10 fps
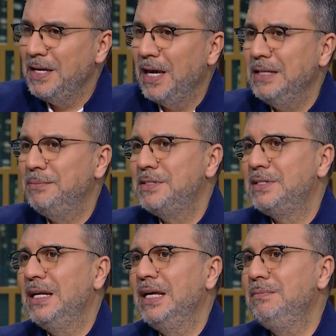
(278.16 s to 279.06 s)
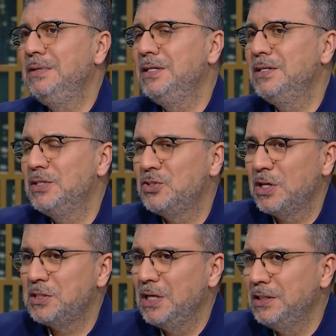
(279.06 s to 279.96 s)
يعني بتستلهمي
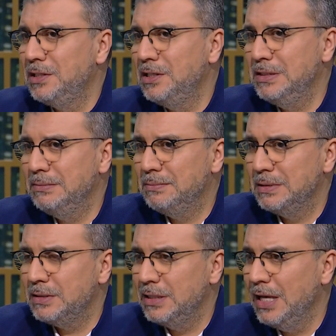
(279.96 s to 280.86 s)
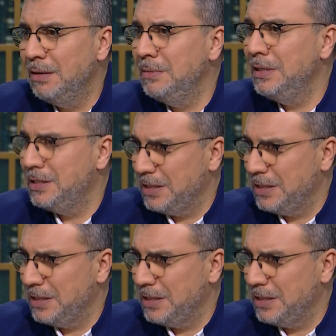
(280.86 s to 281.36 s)
الشخصيات اللي انت بتمثليها من ناس